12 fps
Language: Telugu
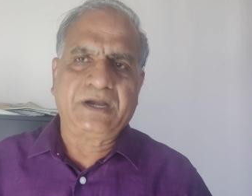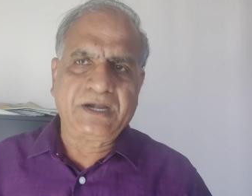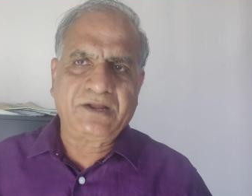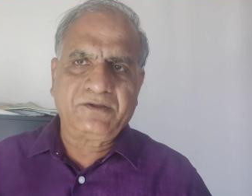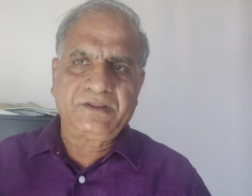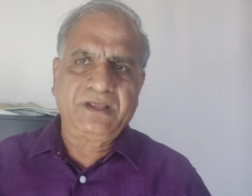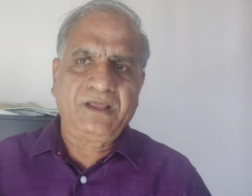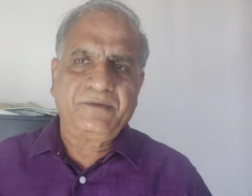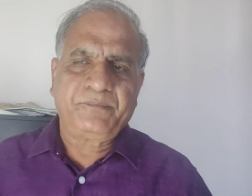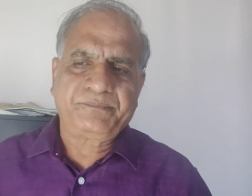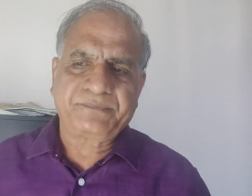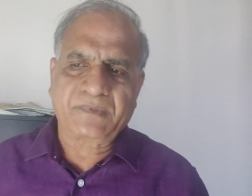రెండవది
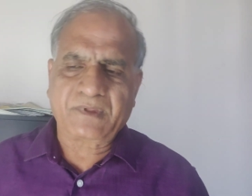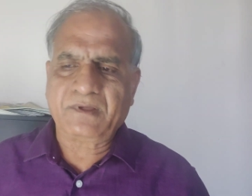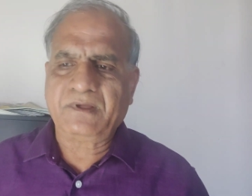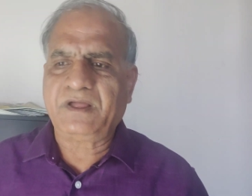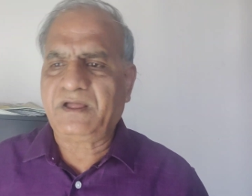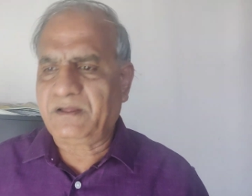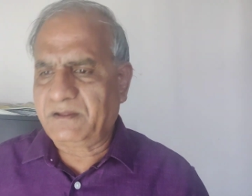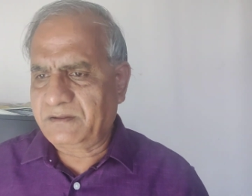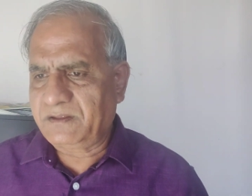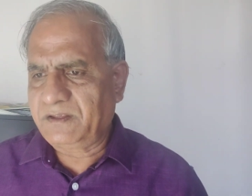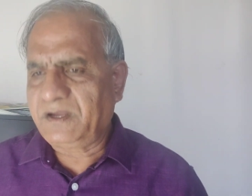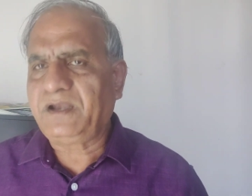
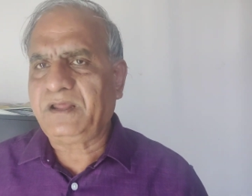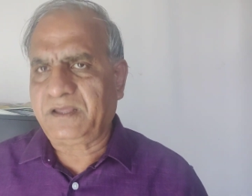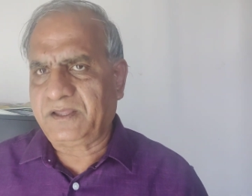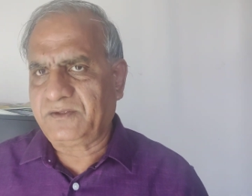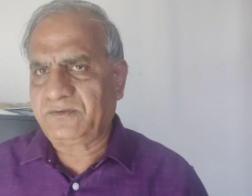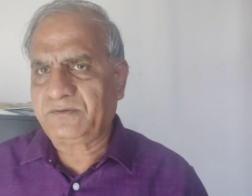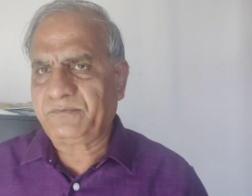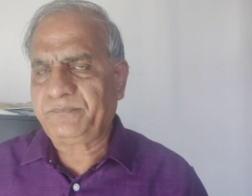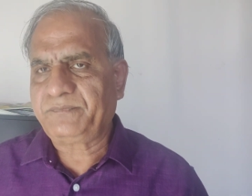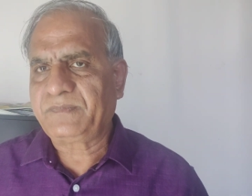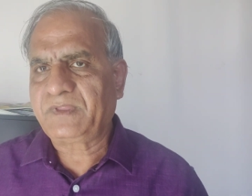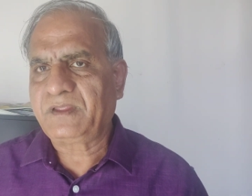ఈడీ e కేసు
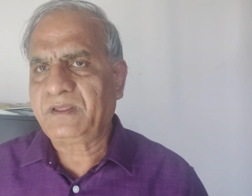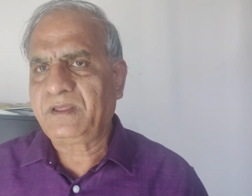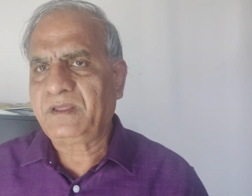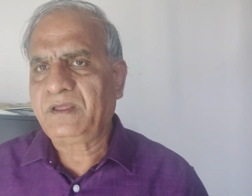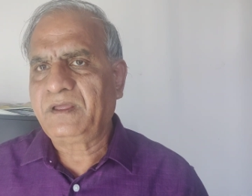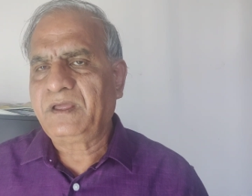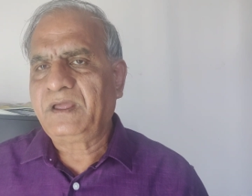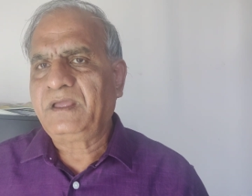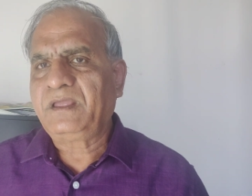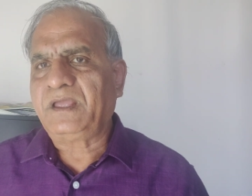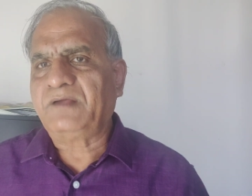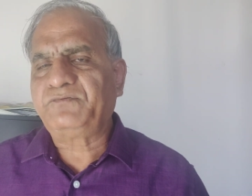
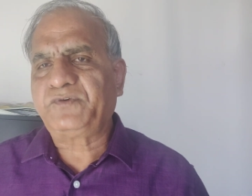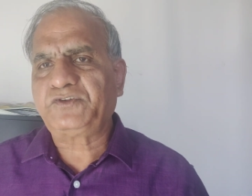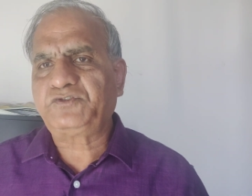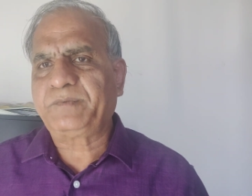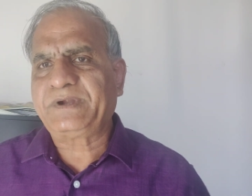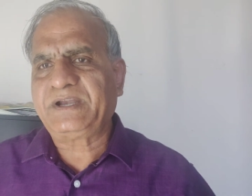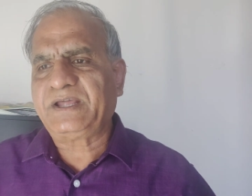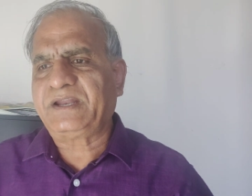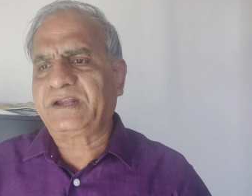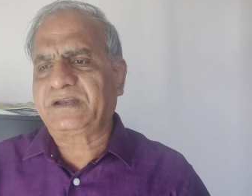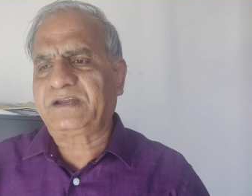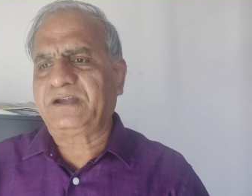ఎన్ఫోర్స్మెంట్
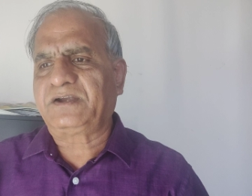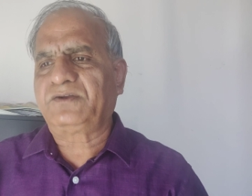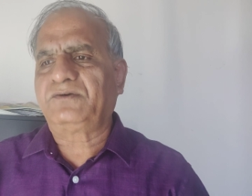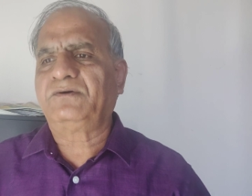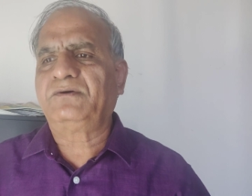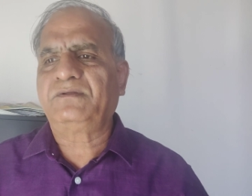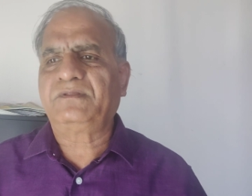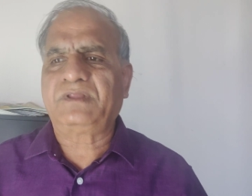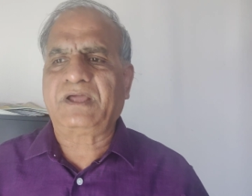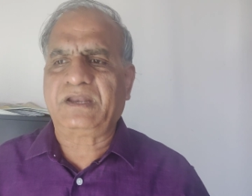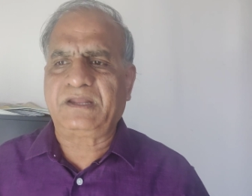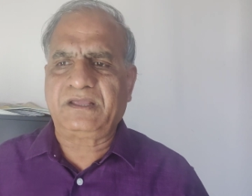డైరెక్టరేట్
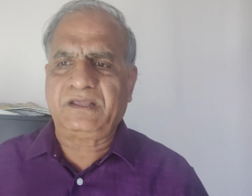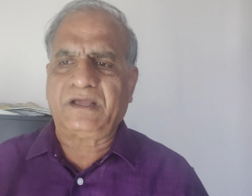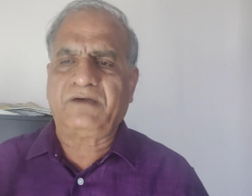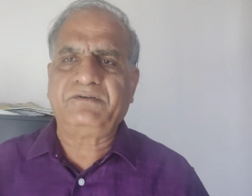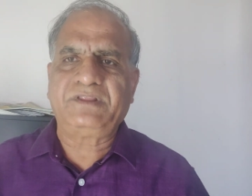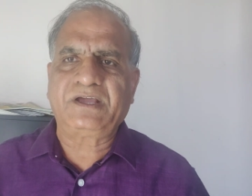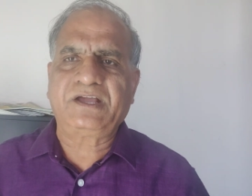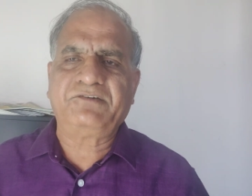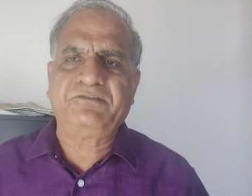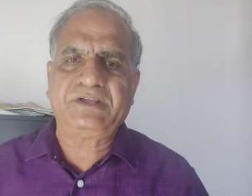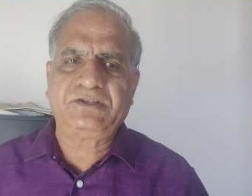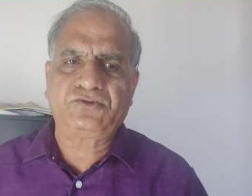దానికి ఆ
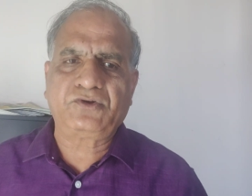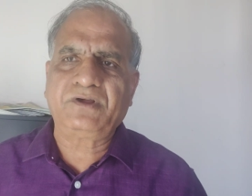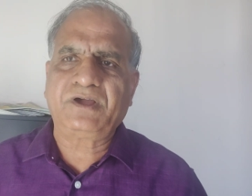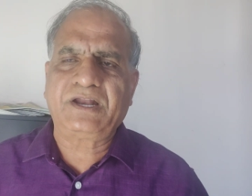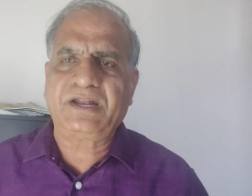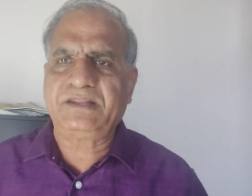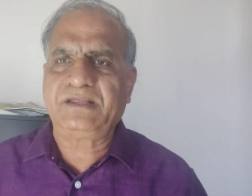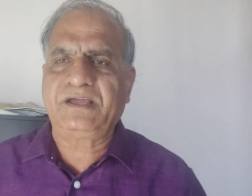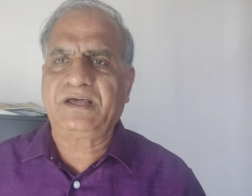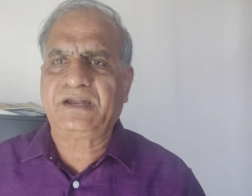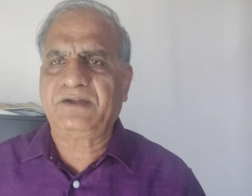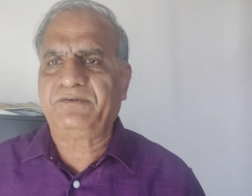విధంగా విశృంఖల
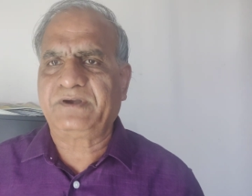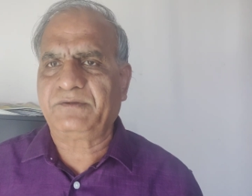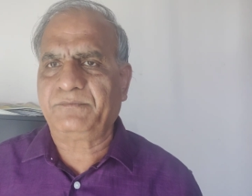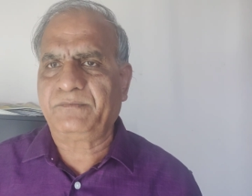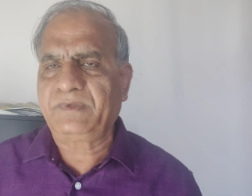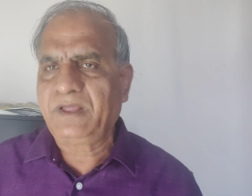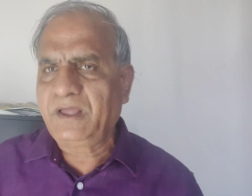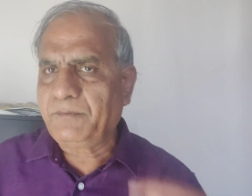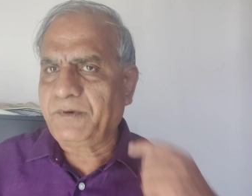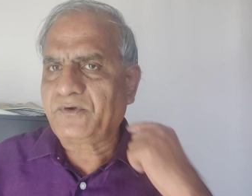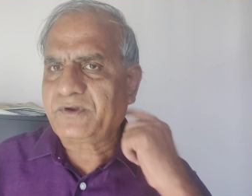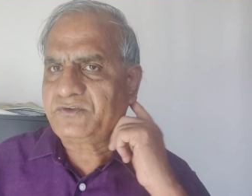అధికారాలు ఇవ్వటం
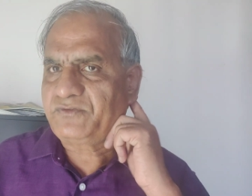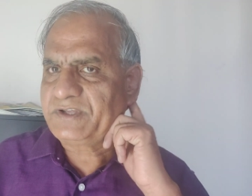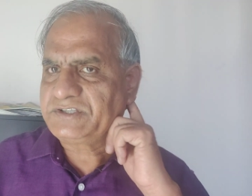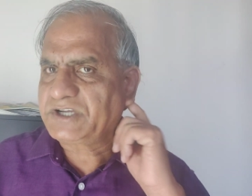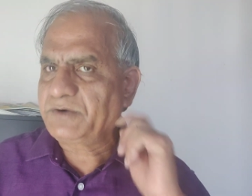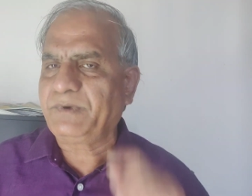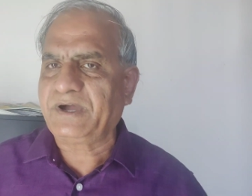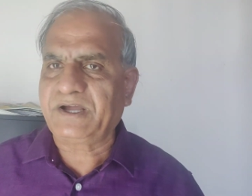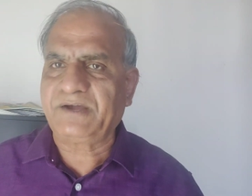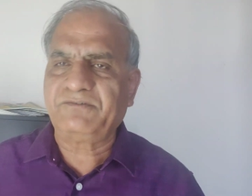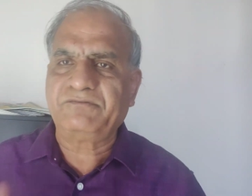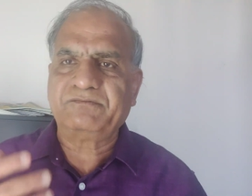పౌర స్వేచ్ఛకు
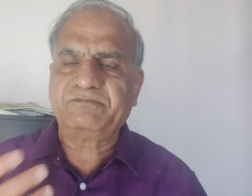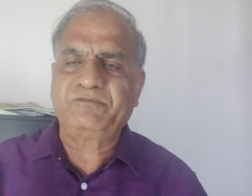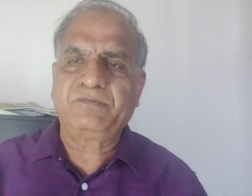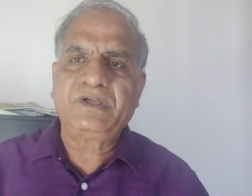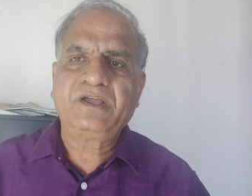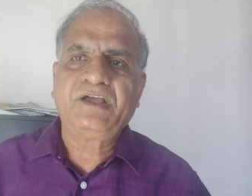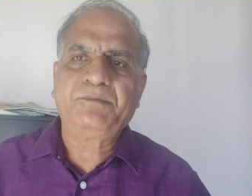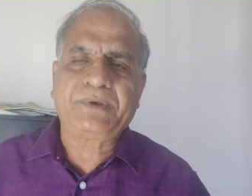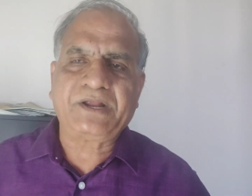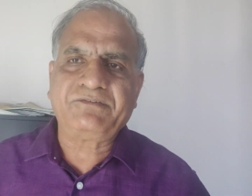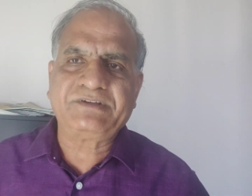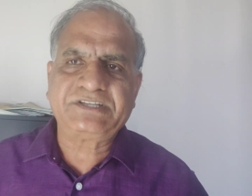భంగం
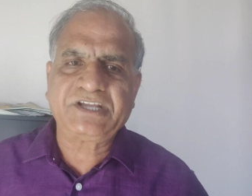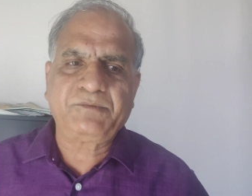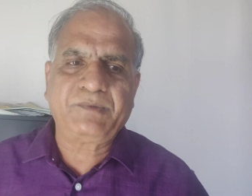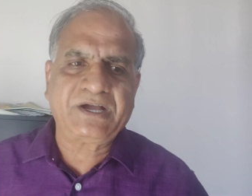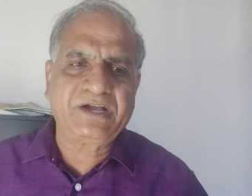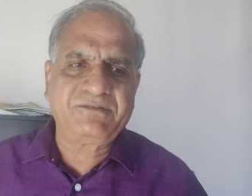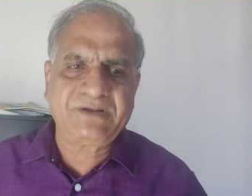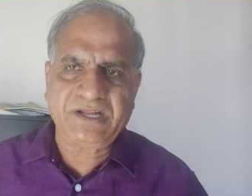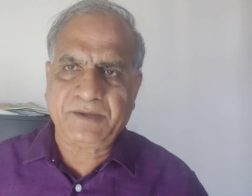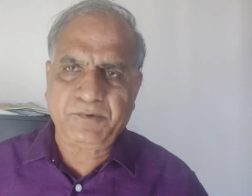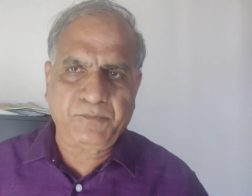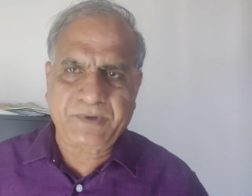ప్రైవసీకి భంగం
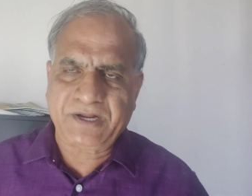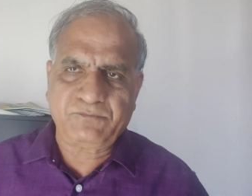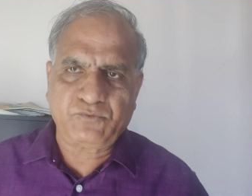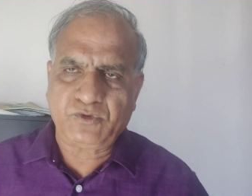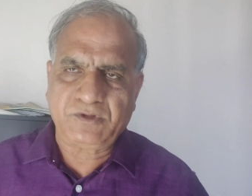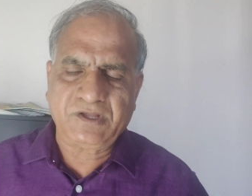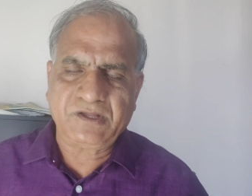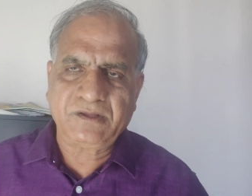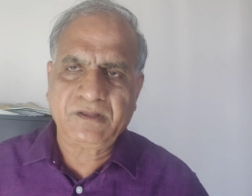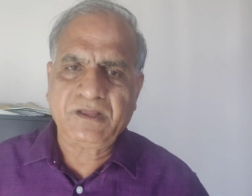అనే అభిప్రాయం ఉంది